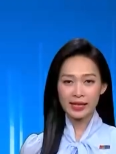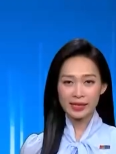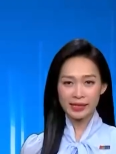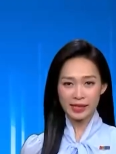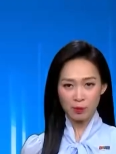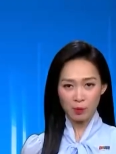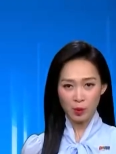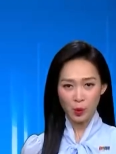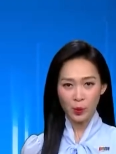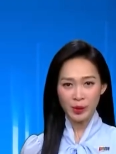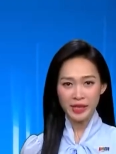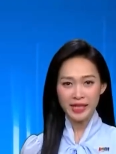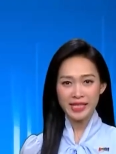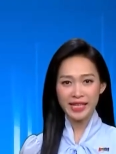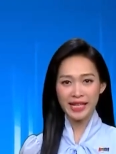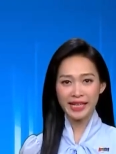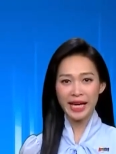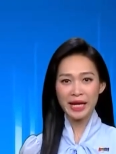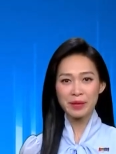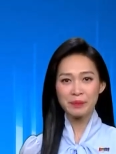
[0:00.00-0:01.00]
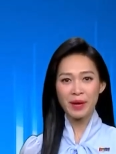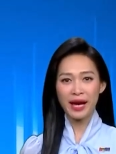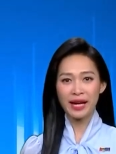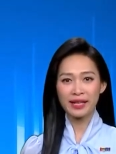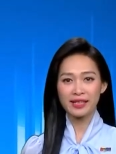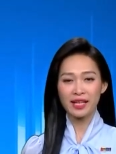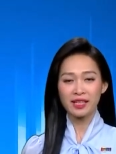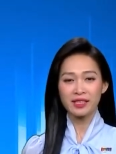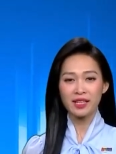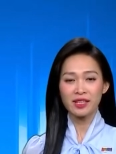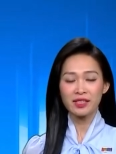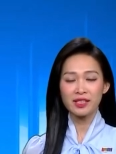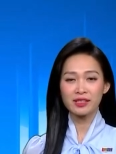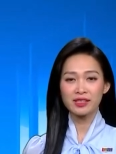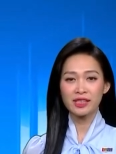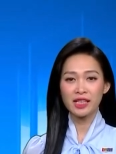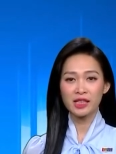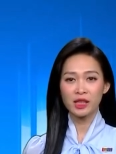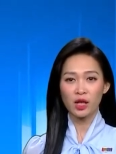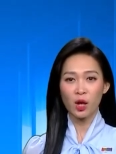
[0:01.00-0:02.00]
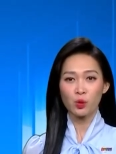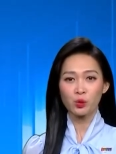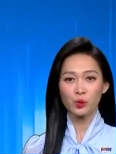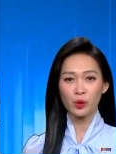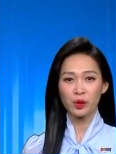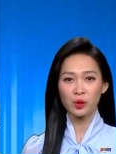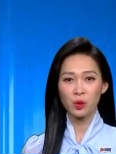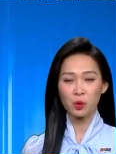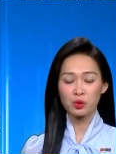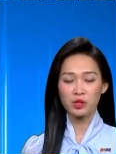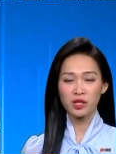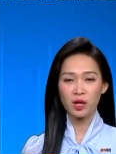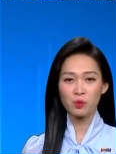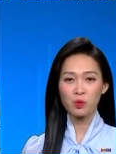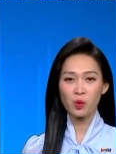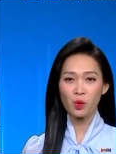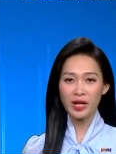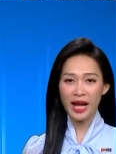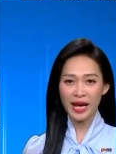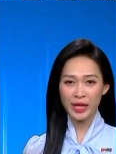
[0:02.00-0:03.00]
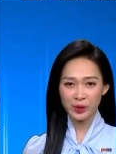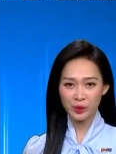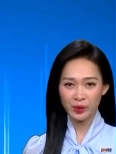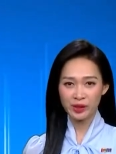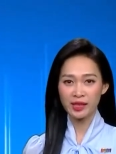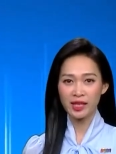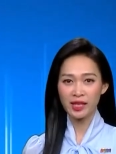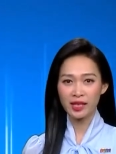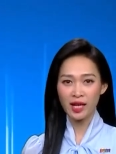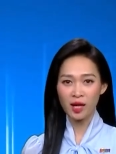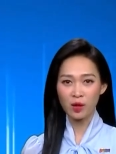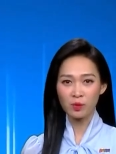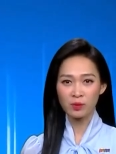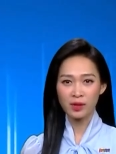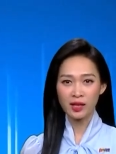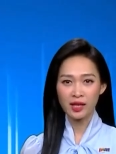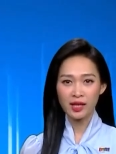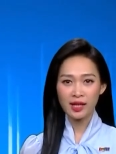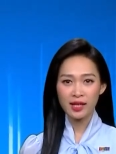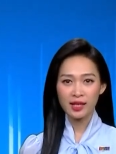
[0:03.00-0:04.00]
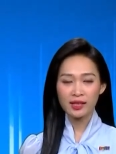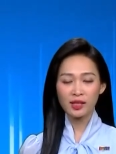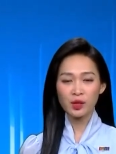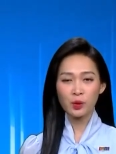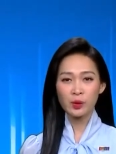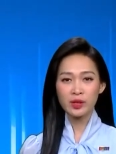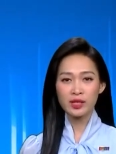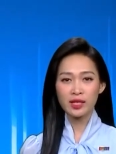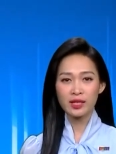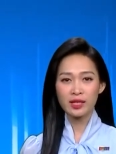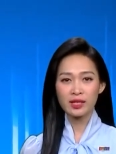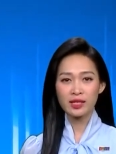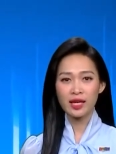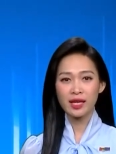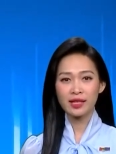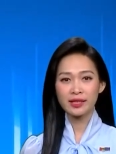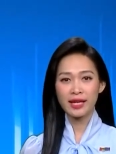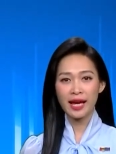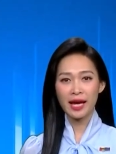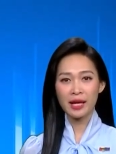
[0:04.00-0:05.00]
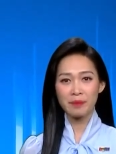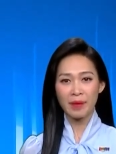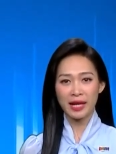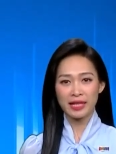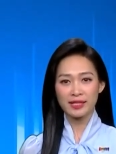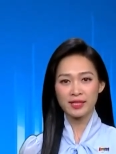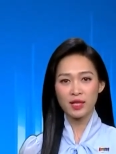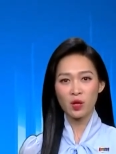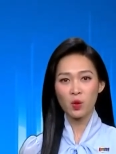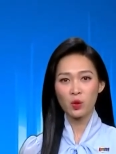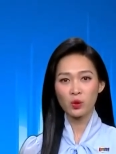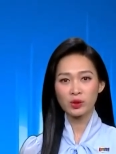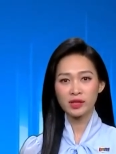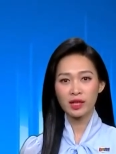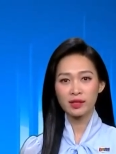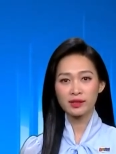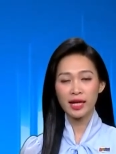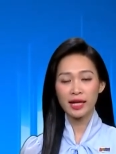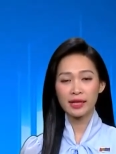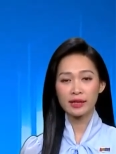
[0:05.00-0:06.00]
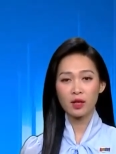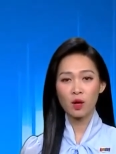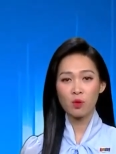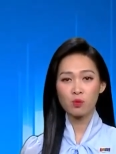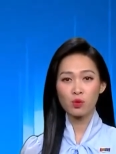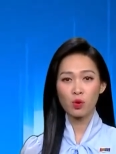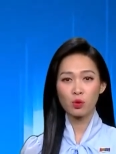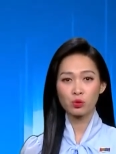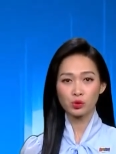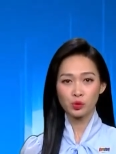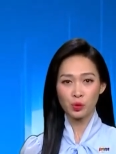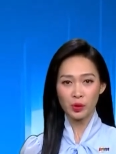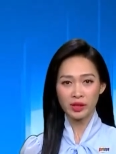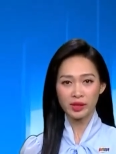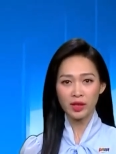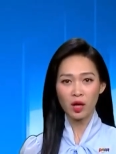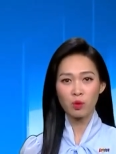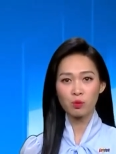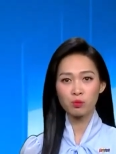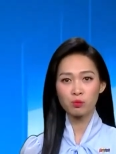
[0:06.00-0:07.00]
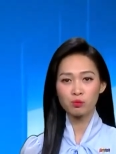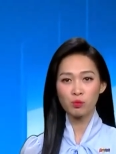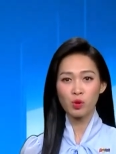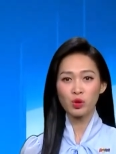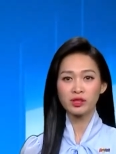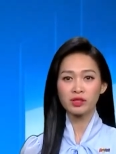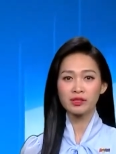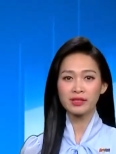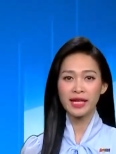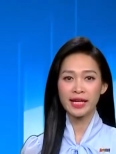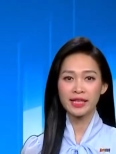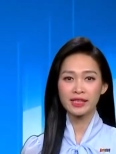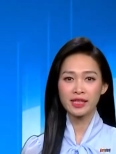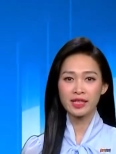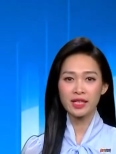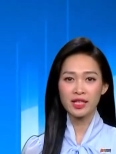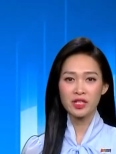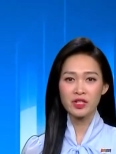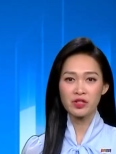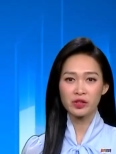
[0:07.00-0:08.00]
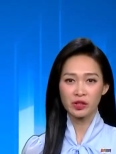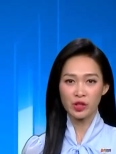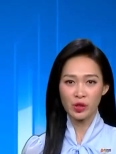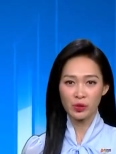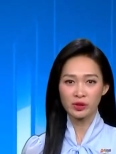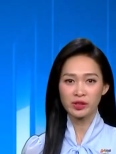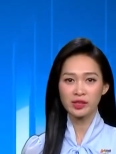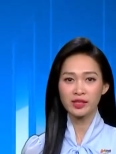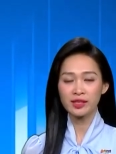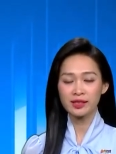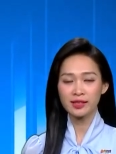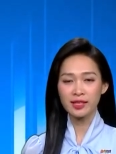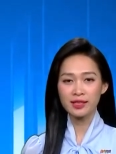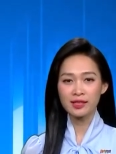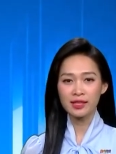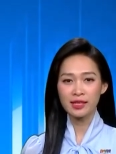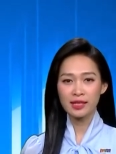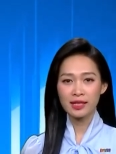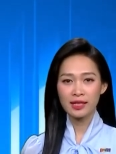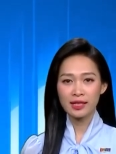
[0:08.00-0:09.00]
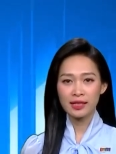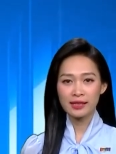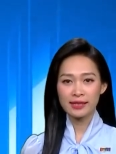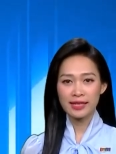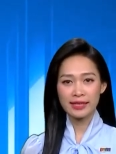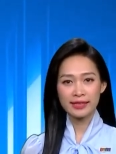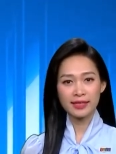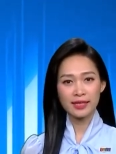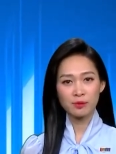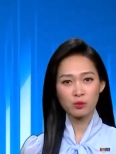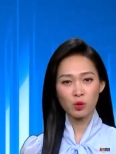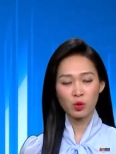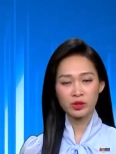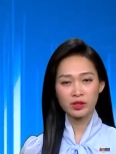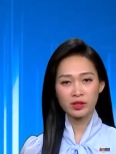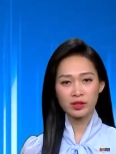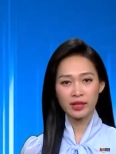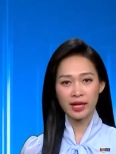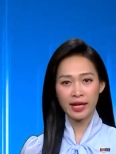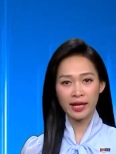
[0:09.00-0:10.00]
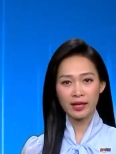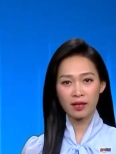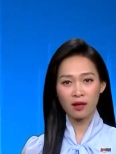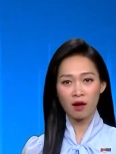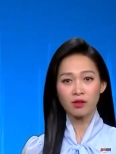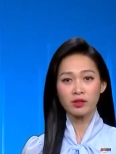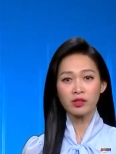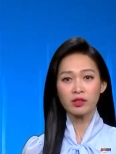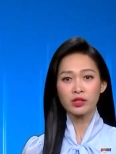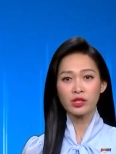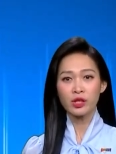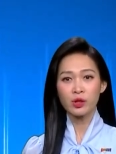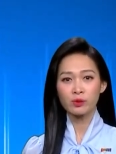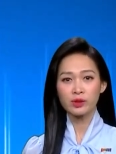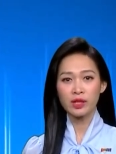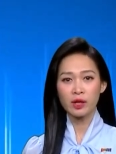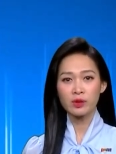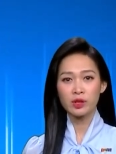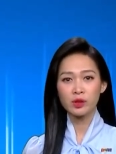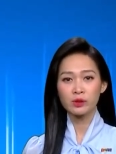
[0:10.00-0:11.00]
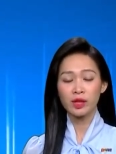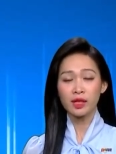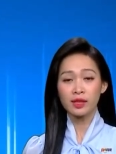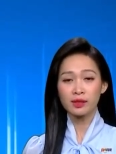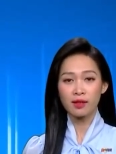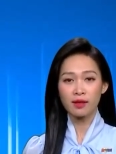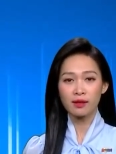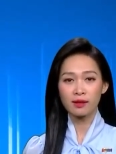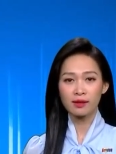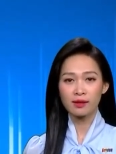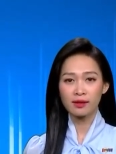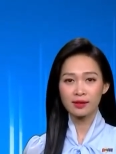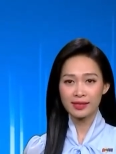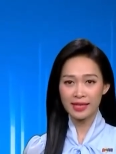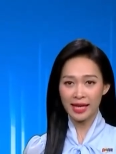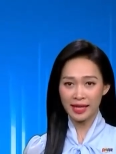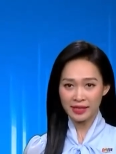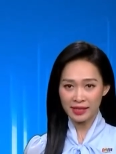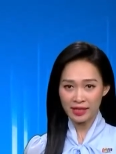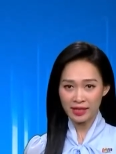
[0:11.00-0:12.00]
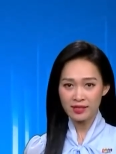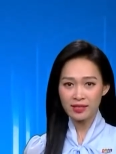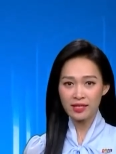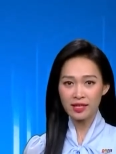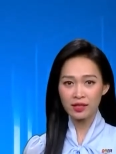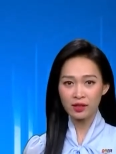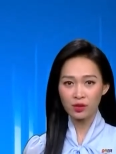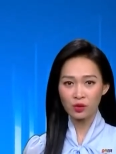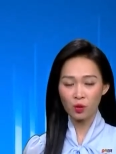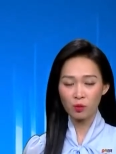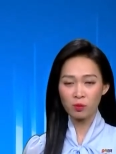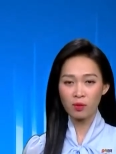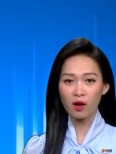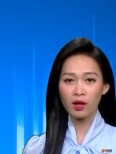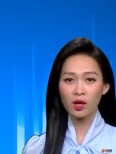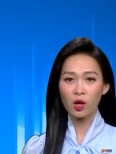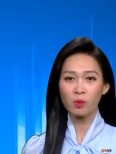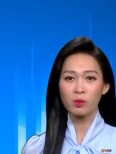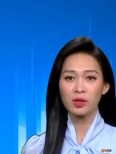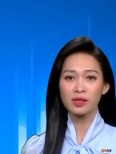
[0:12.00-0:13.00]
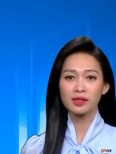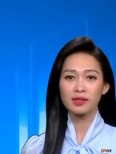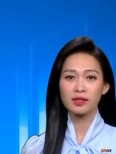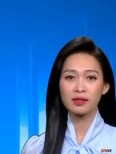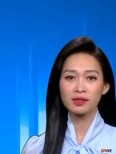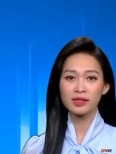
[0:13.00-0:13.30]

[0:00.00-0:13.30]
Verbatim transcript: Chào mừng quý vị và các bạn đến với chương trình Câu chuyện cuộc sống của Đài truyền hình Vĩnh Long. Thưa quý vị, hiện nay mạng xã hội trở thành công cụ truyền thông, môi trường giải trí được nhiều người ưa thích. Và trên môi trường này có rất nhiều trào lưu tích cực và dĩ nhiên cũng có không ít những